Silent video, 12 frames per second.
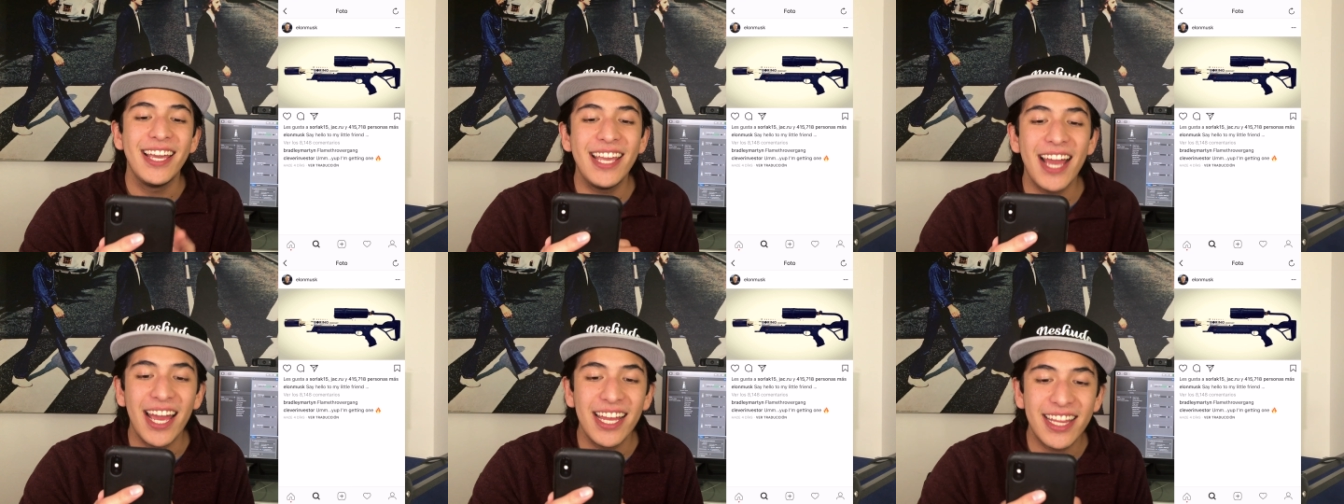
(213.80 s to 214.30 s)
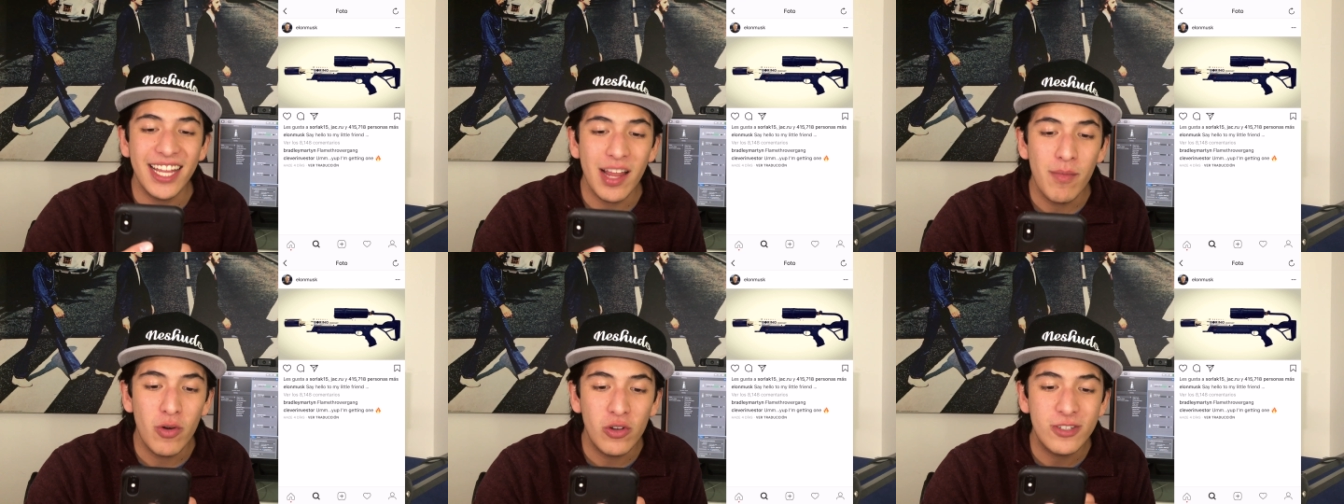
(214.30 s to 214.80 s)
Y ahí
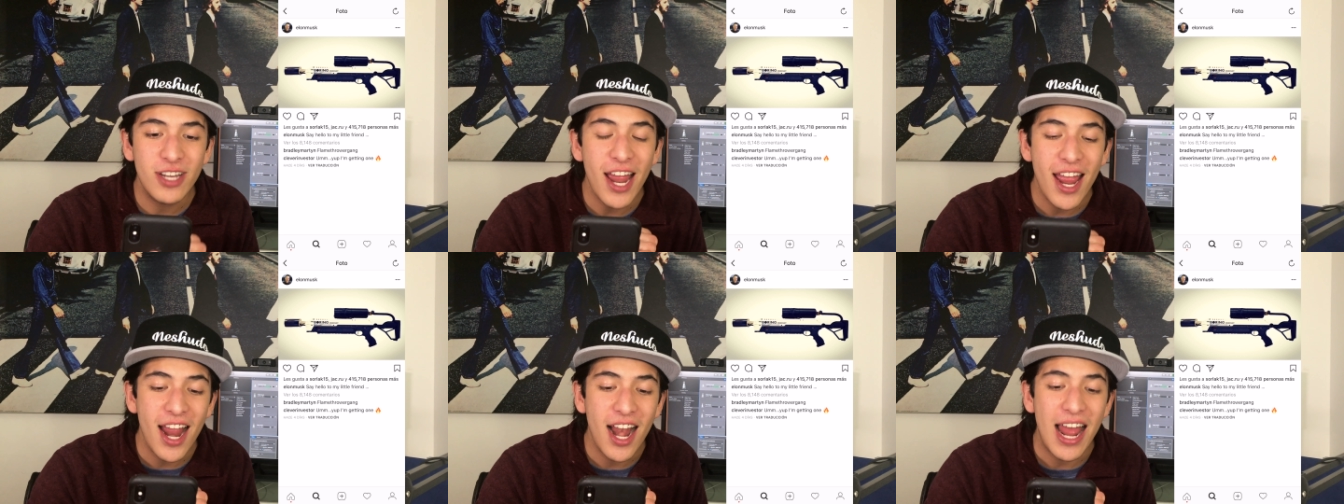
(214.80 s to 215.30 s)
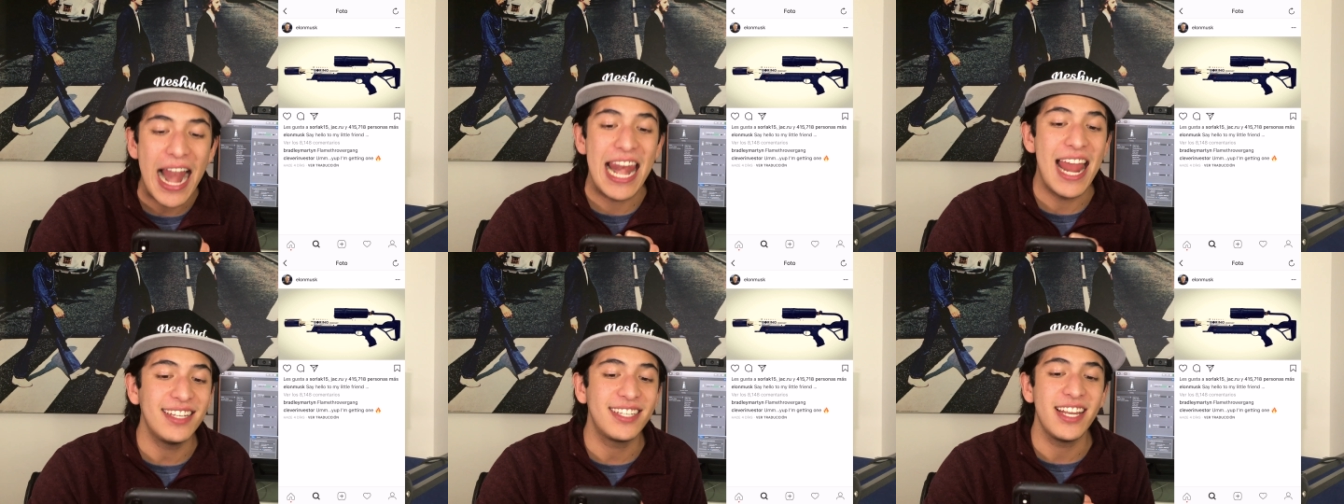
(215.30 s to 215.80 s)
tenemos el
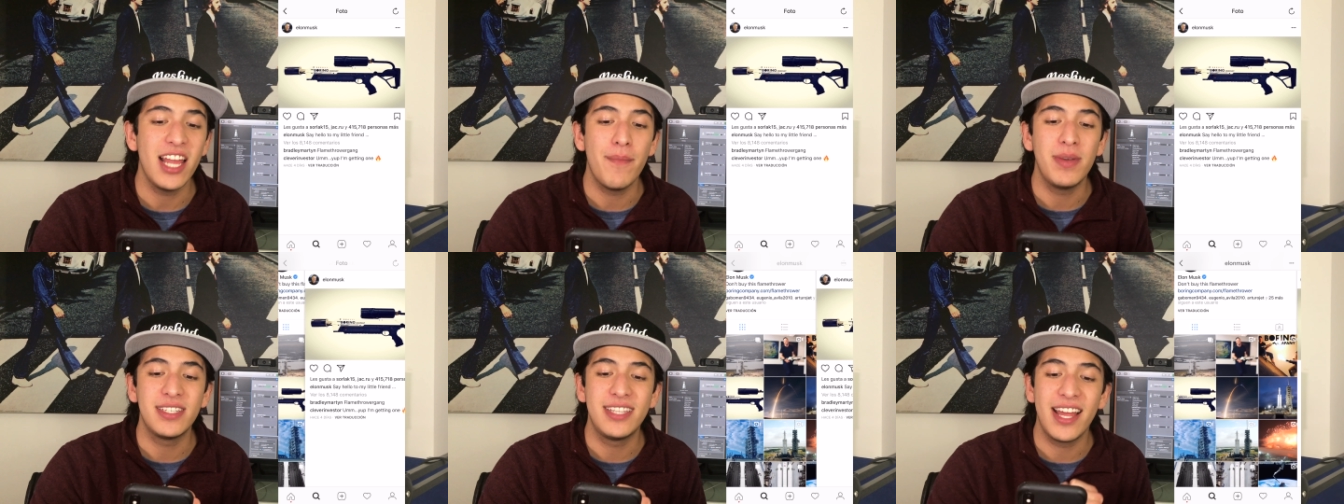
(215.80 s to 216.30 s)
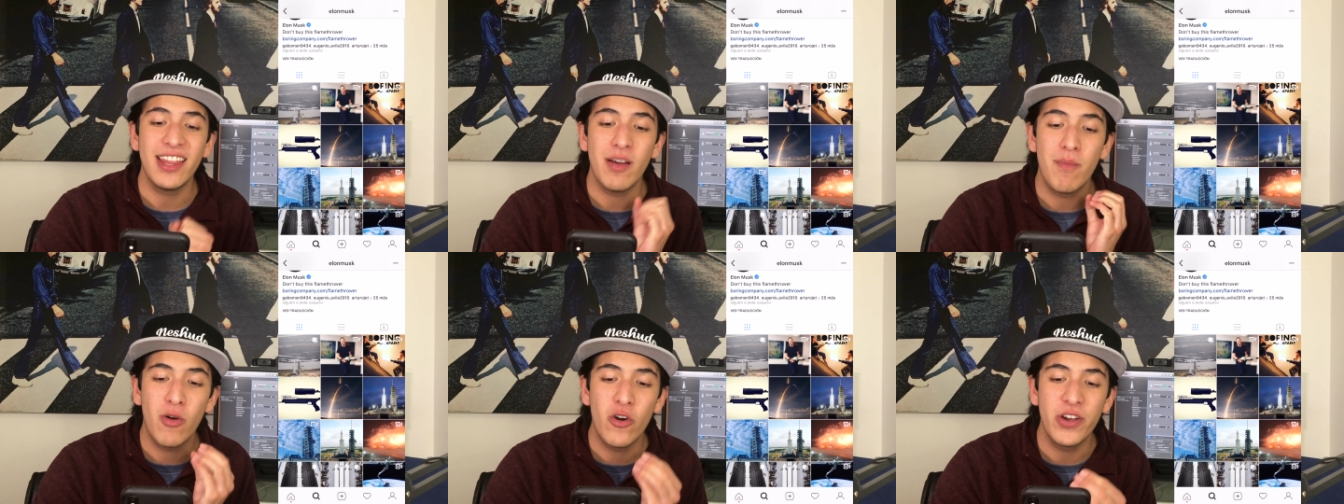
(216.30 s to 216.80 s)
lanzallamas de The
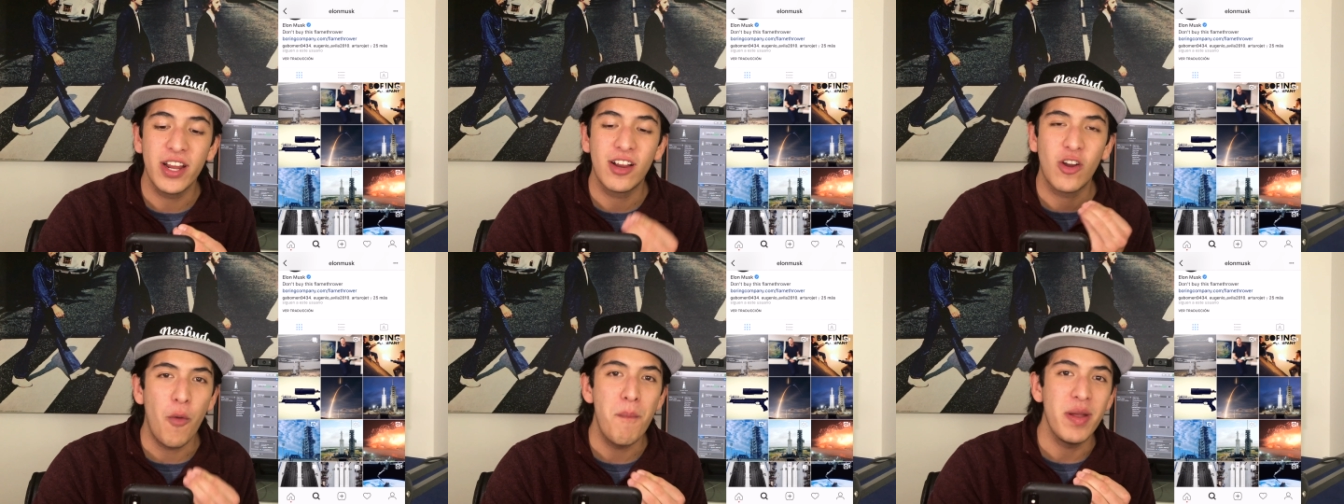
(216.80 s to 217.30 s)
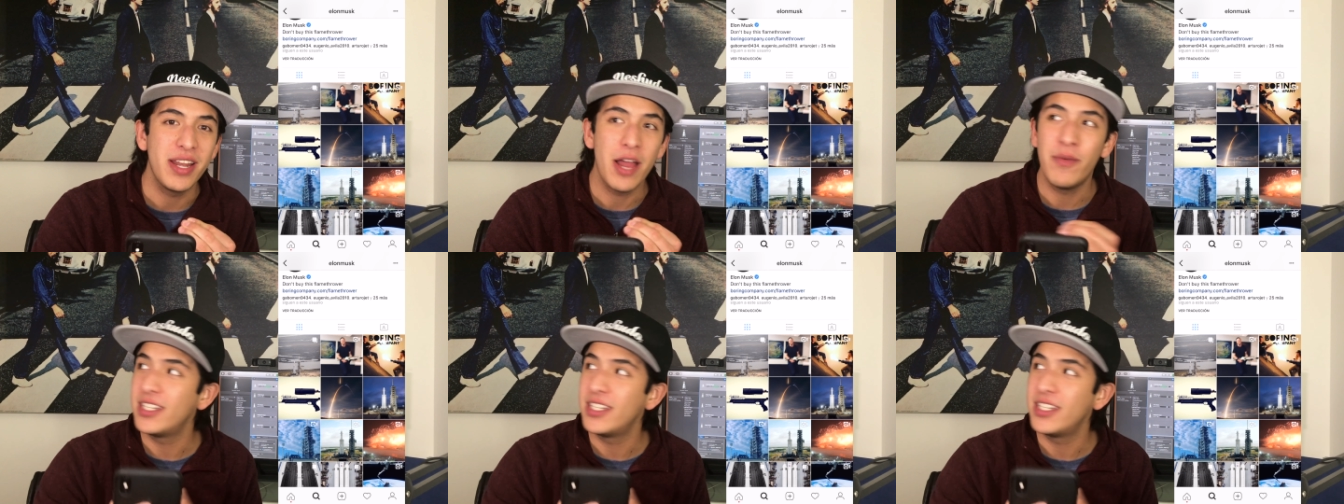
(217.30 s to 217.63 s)
Boring Company.